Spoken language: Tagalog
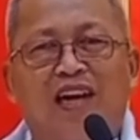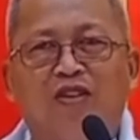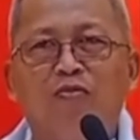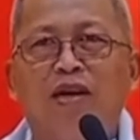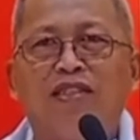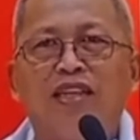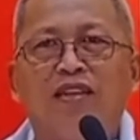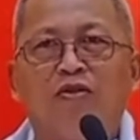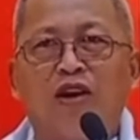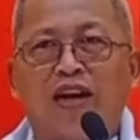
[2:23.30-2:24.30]
Ang ubansad
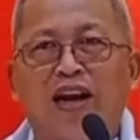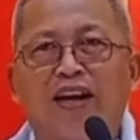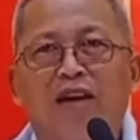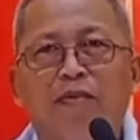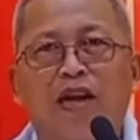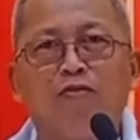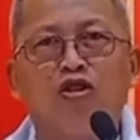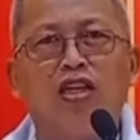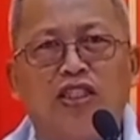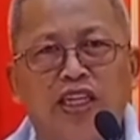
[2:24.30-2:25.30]
og arang-arang
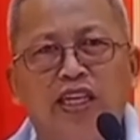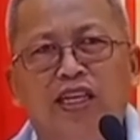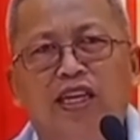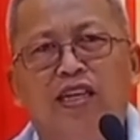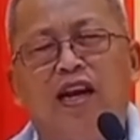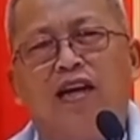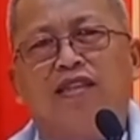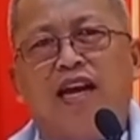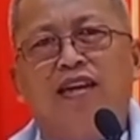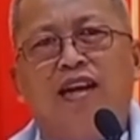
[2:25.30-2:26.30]
pagkabutang sige na
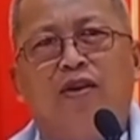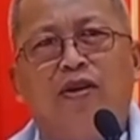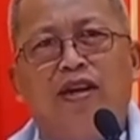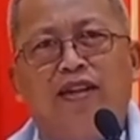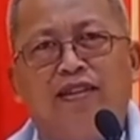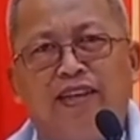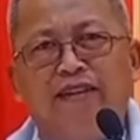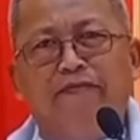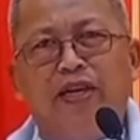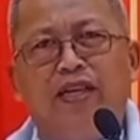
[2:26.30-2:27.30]
lang tan-aw ng
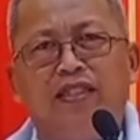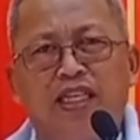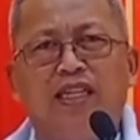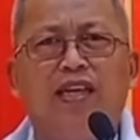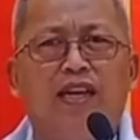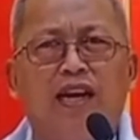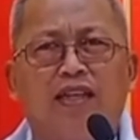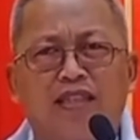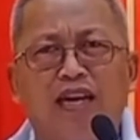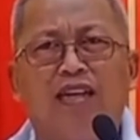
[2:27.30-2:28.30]
TV, sige na
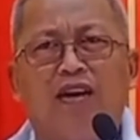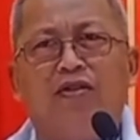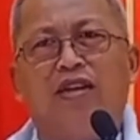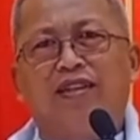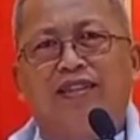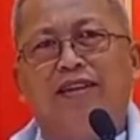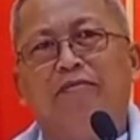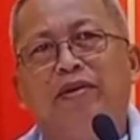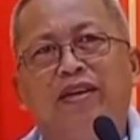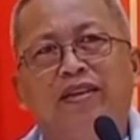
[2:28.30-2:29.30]
lang tan-aw ng
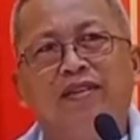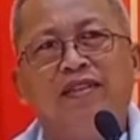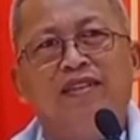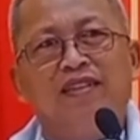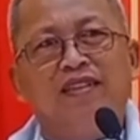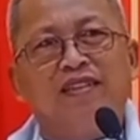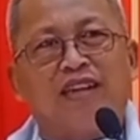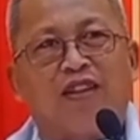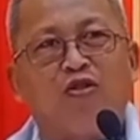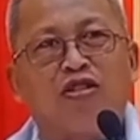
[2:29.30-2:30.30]
TV.
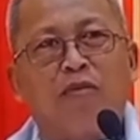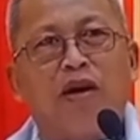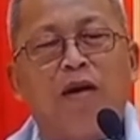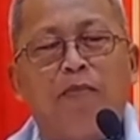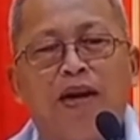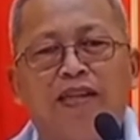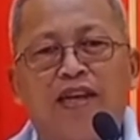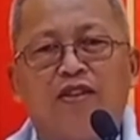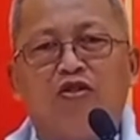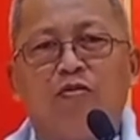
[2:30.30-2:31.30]
Kadto sa makapalit
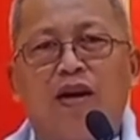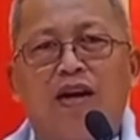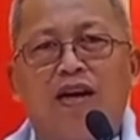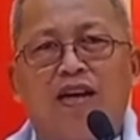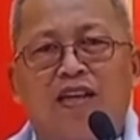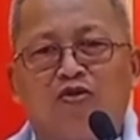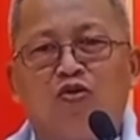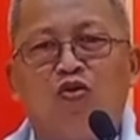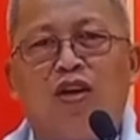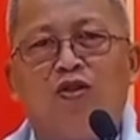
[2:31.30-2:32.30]
atong mga
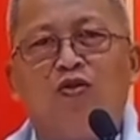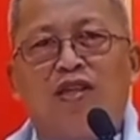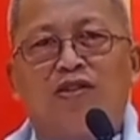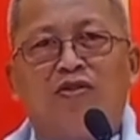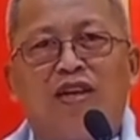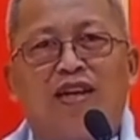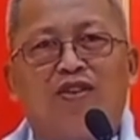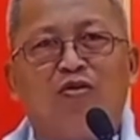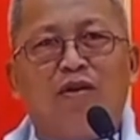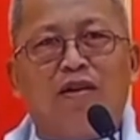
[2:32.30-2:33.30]
atong duwa-duwa sa una
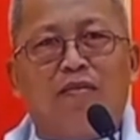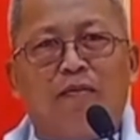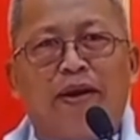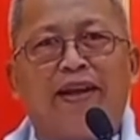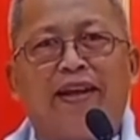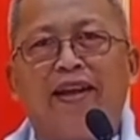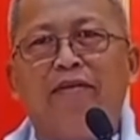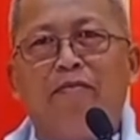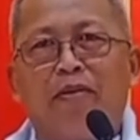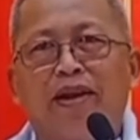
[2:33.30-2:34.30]
bang break
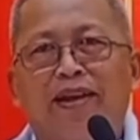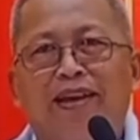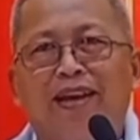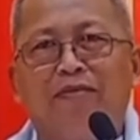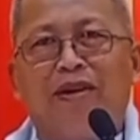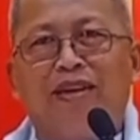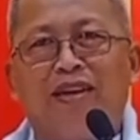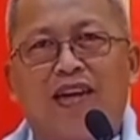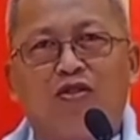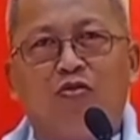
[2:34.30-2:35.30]
game, break game
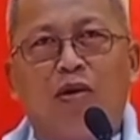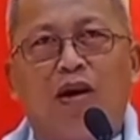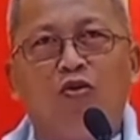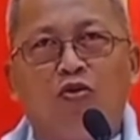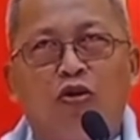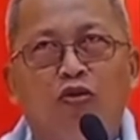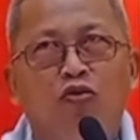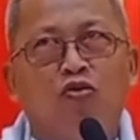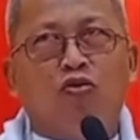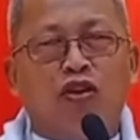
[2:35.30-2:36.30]
ana katong mga
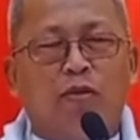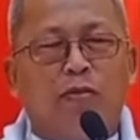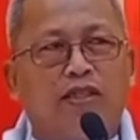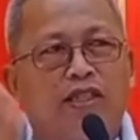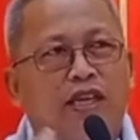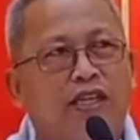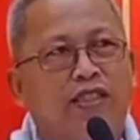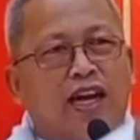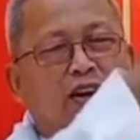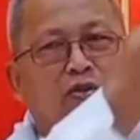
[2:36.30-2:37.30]
unggoy-unggoy nga magsigig
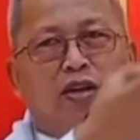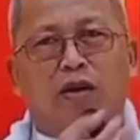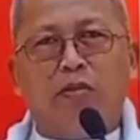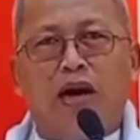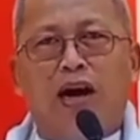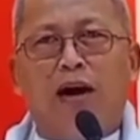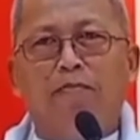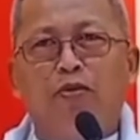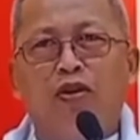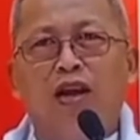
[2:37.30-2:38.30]
sao ana mga
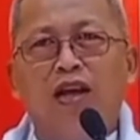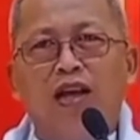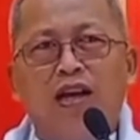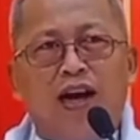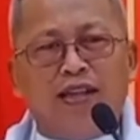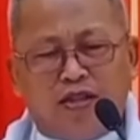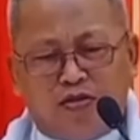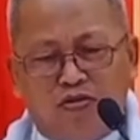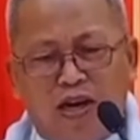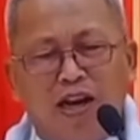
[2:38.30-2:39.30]
apple
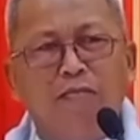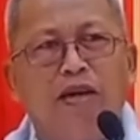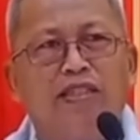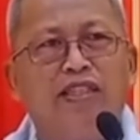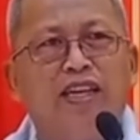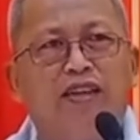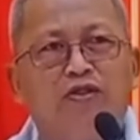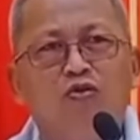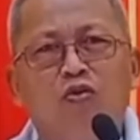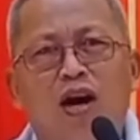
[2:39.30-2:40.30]
adto na lang
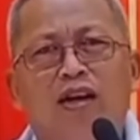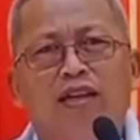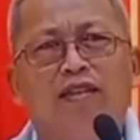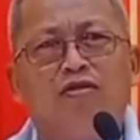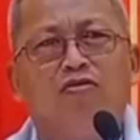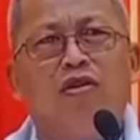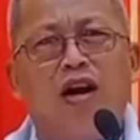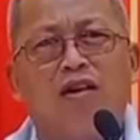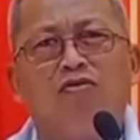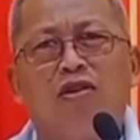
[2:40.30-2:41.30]
magsigig duwa didto
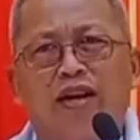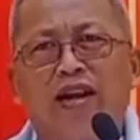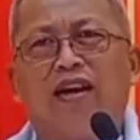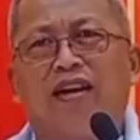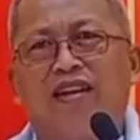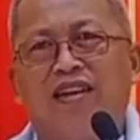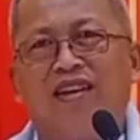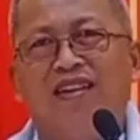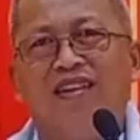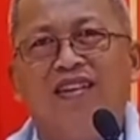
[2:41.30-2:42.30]
ang akong anak.
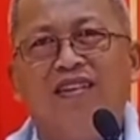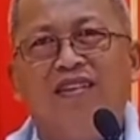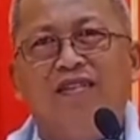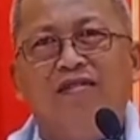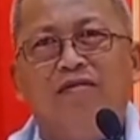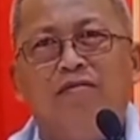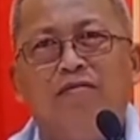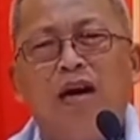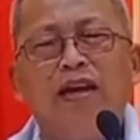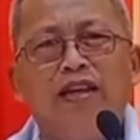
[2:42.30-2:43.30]

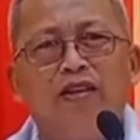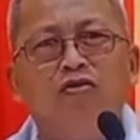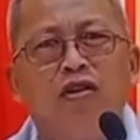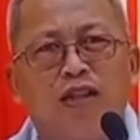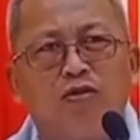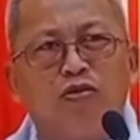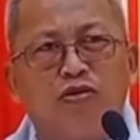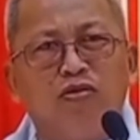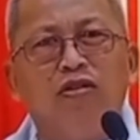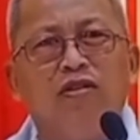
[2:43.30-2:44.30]
May giyong
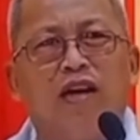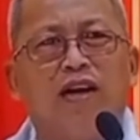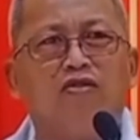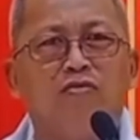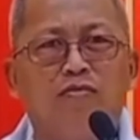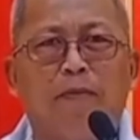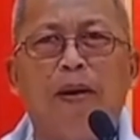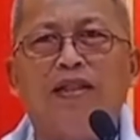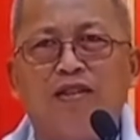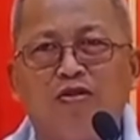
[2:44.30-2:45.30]
latuson aron
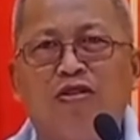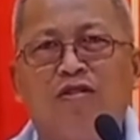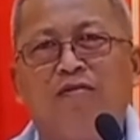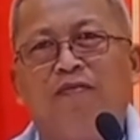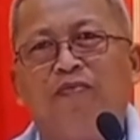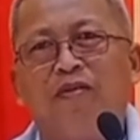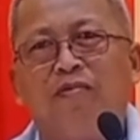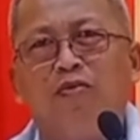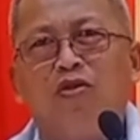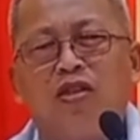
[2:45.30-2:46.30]
mapanton
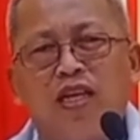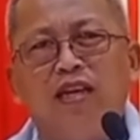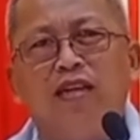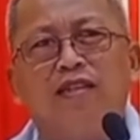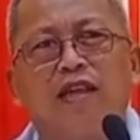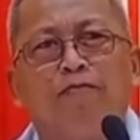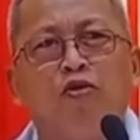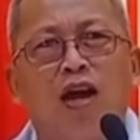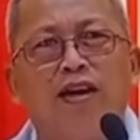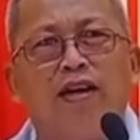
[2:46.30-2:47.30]
14
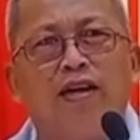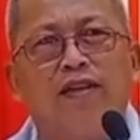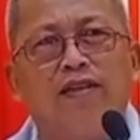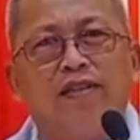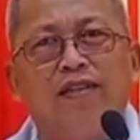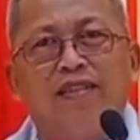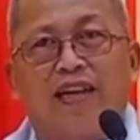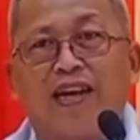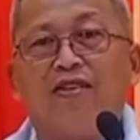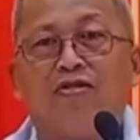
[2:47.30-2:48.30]
tapulana
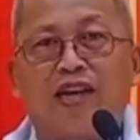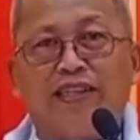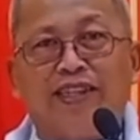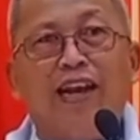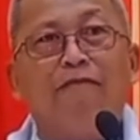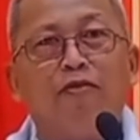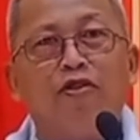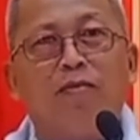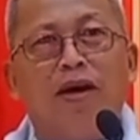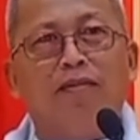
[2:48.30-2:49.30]
nya karon kay
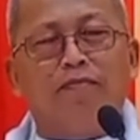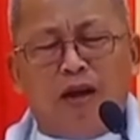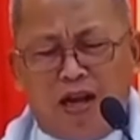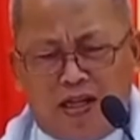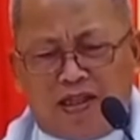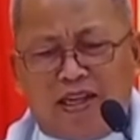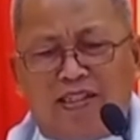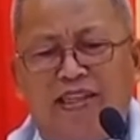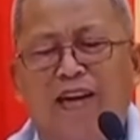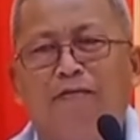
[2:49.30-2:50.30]
cellphone naman perting
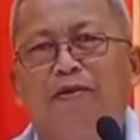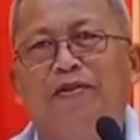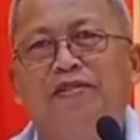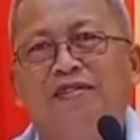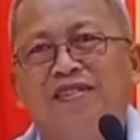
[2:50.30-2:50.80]
cellphone.